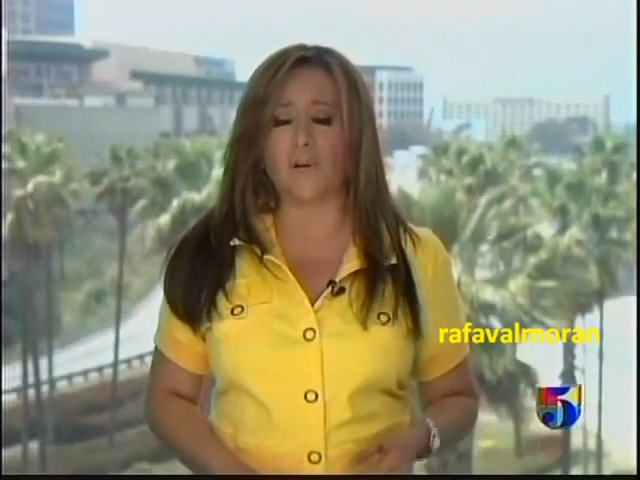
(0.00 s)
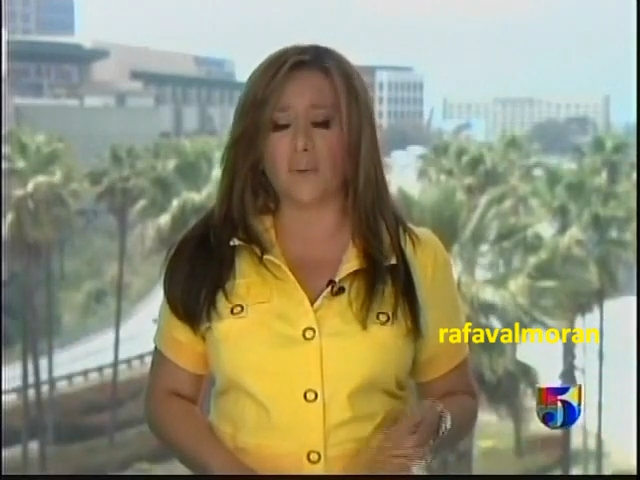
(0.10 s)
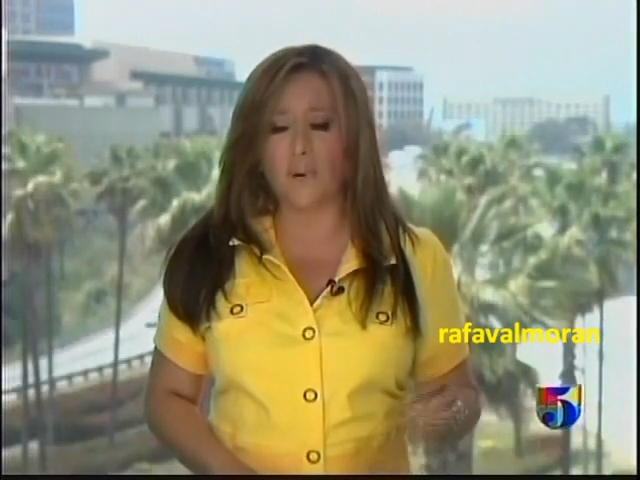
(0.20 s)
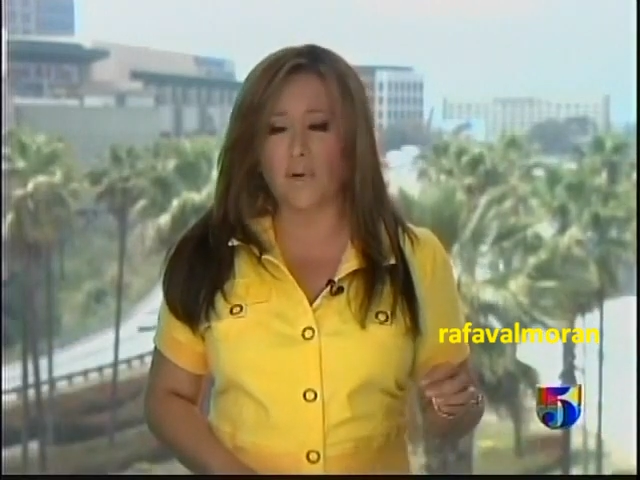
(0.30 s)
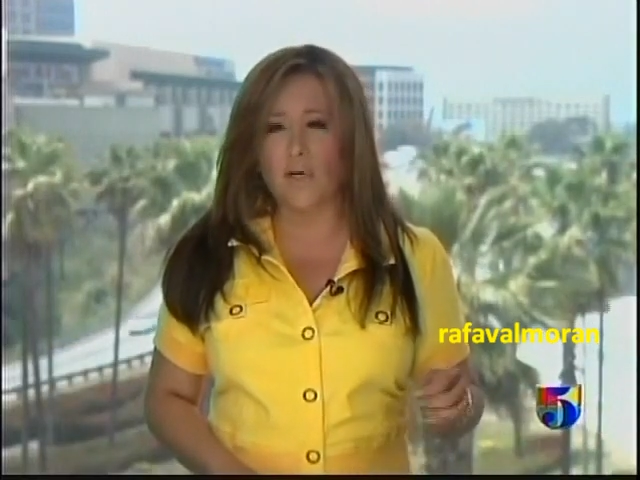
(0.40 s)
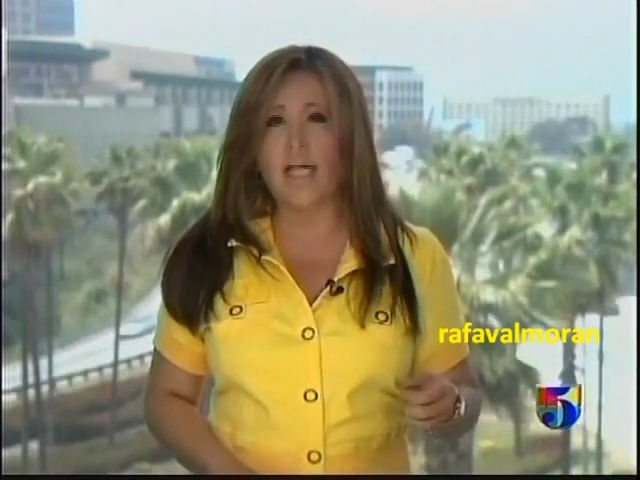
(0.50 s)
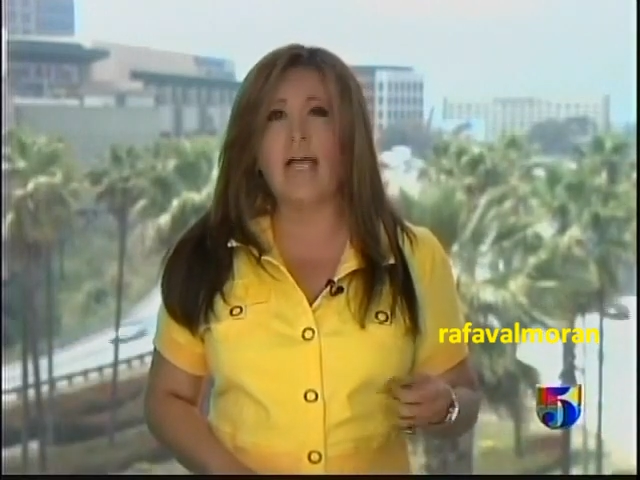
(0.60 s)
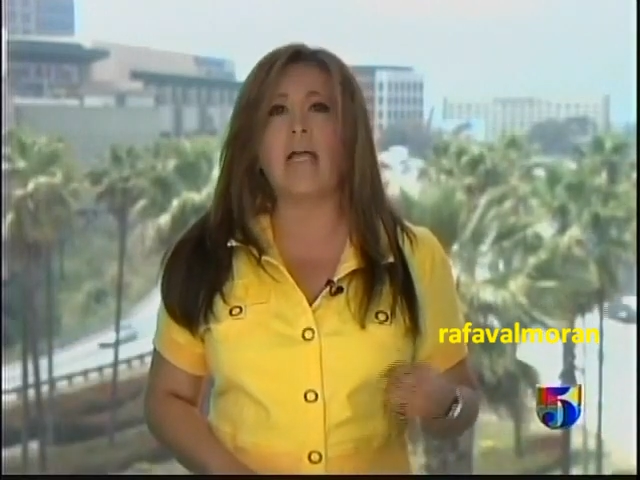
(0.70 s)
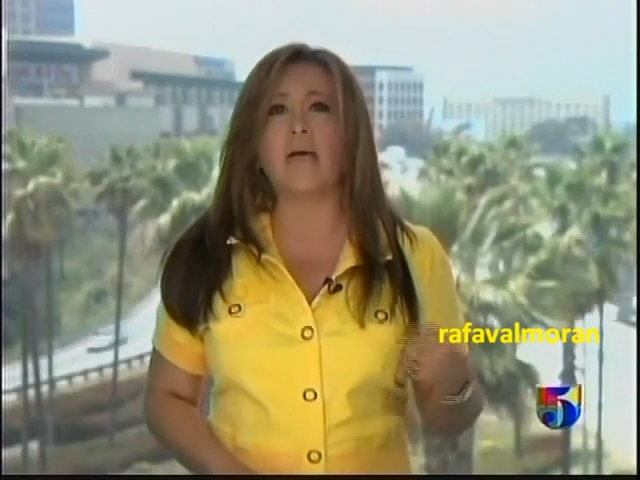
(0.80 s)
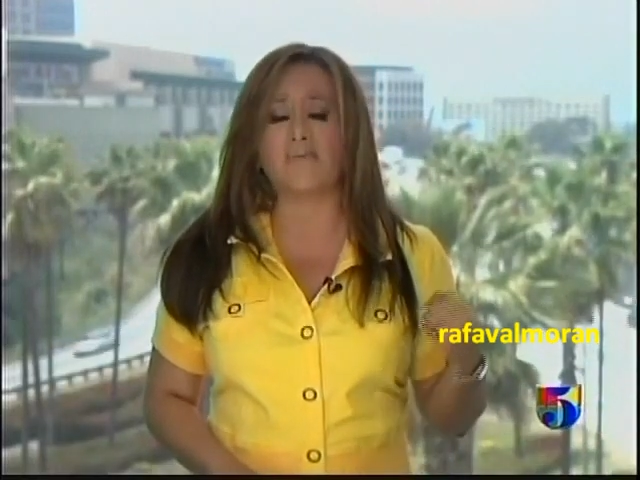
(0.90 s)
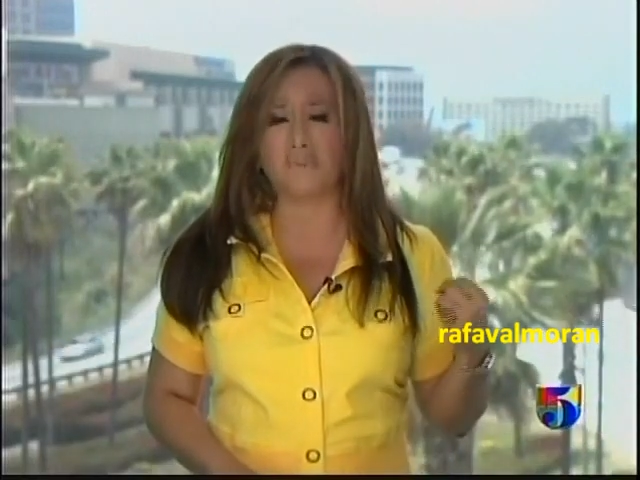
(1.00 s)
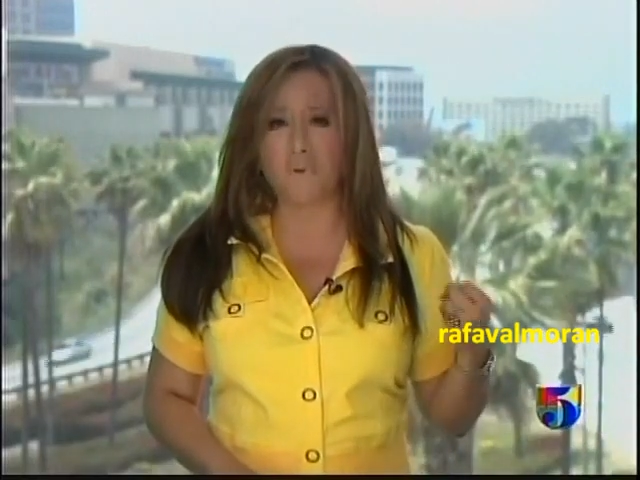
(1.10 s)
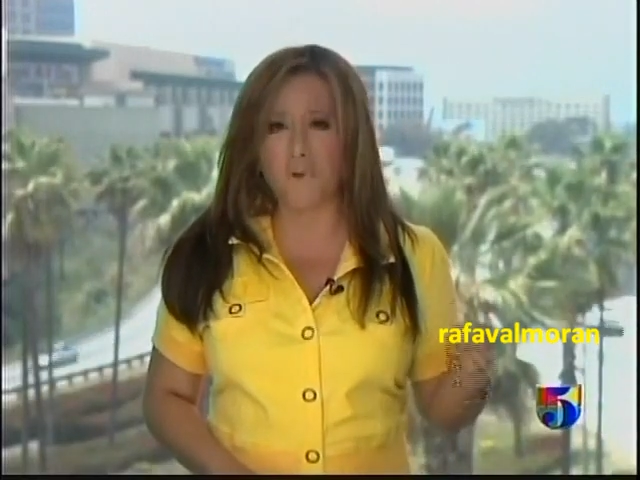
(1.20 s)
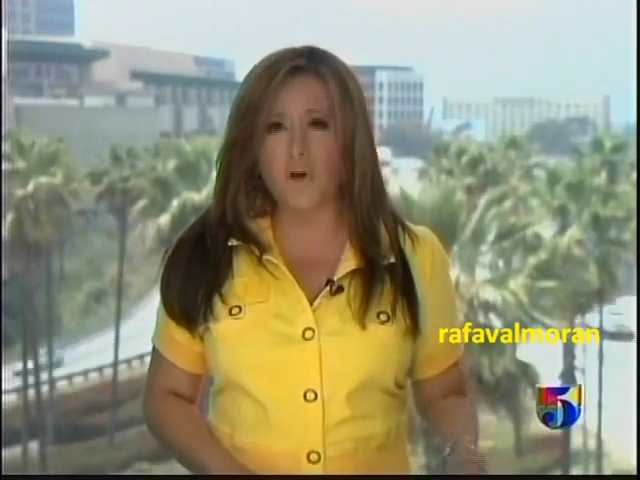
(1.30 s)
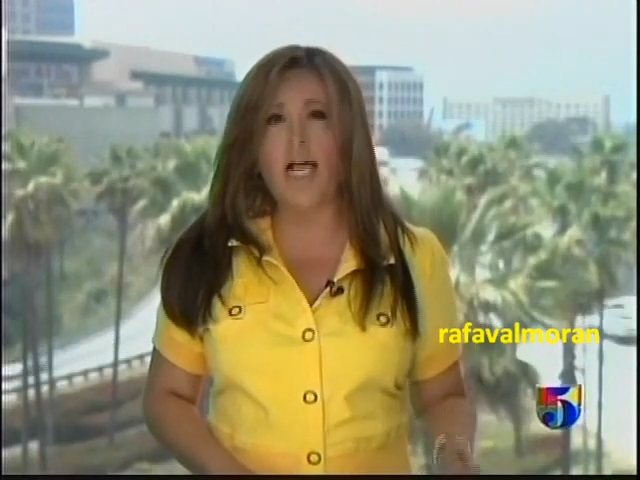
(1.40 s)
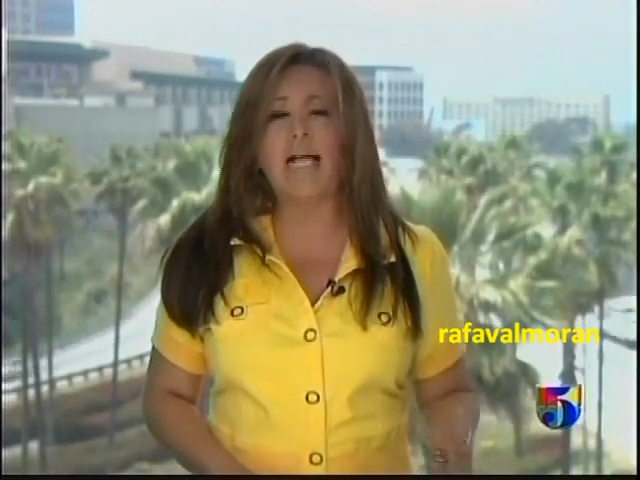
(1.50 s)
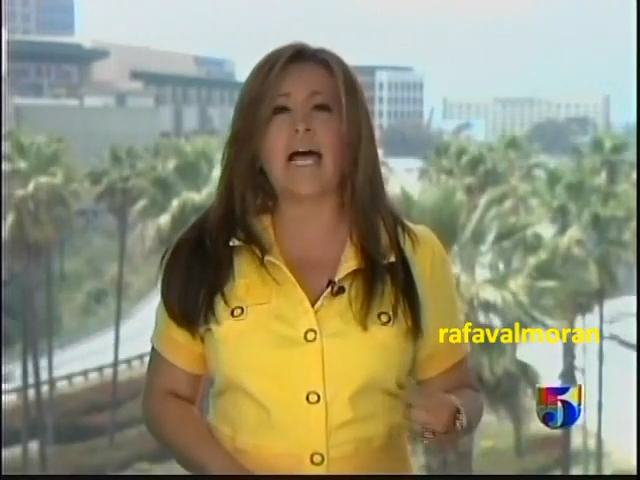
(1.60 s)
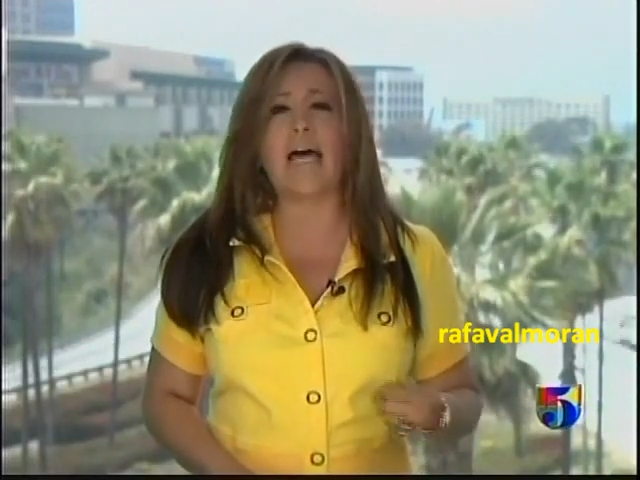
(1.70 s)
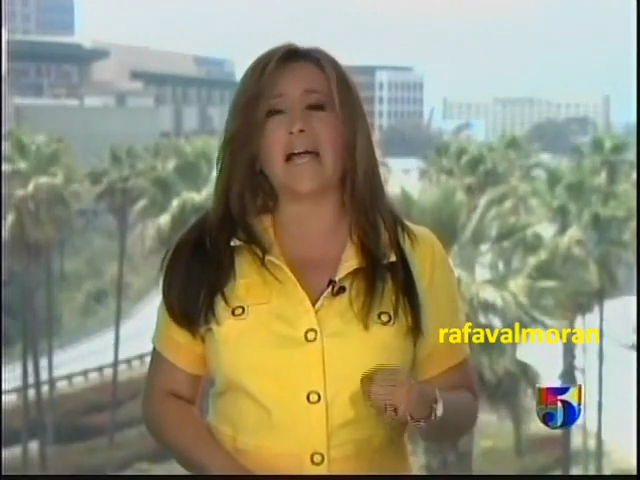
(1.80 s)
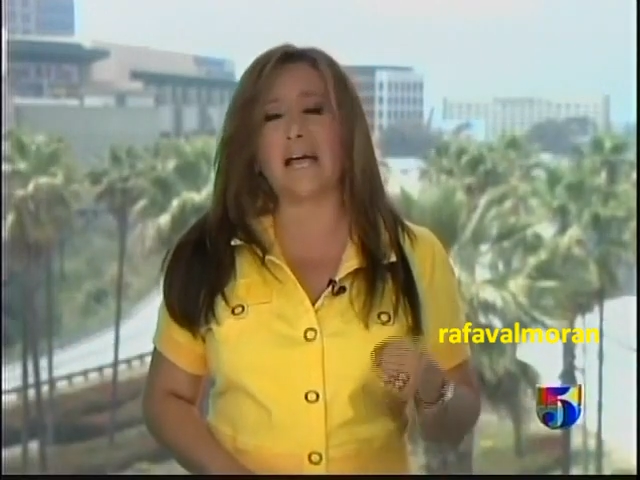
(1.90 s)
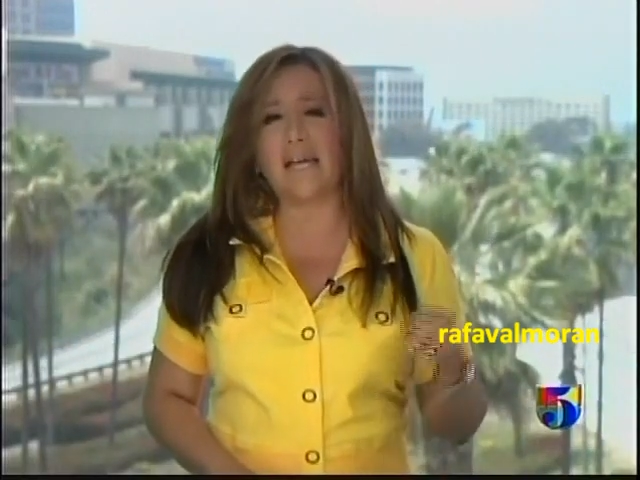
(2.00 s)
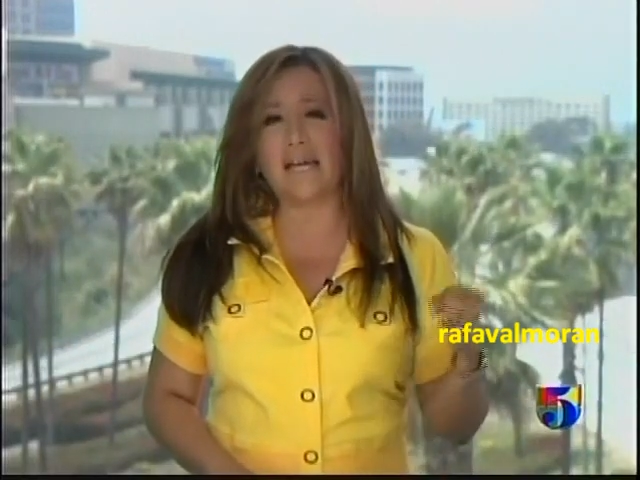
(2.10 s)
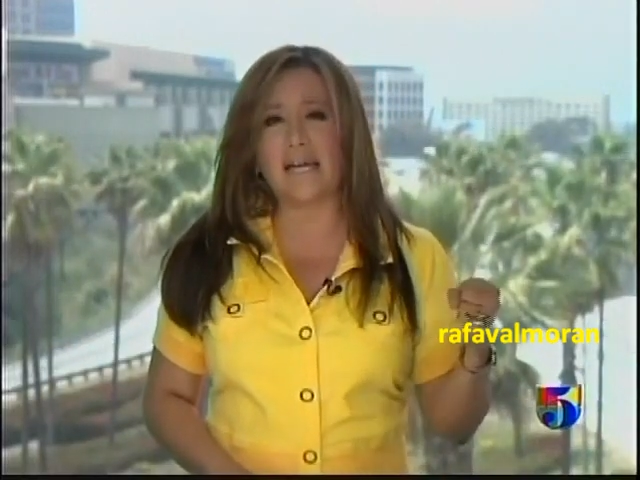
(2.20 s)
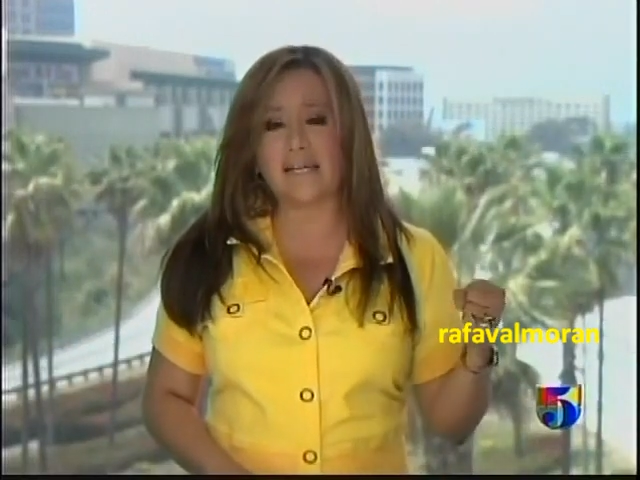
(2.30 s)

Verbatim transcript: Y bueno, ella dio la cara eh,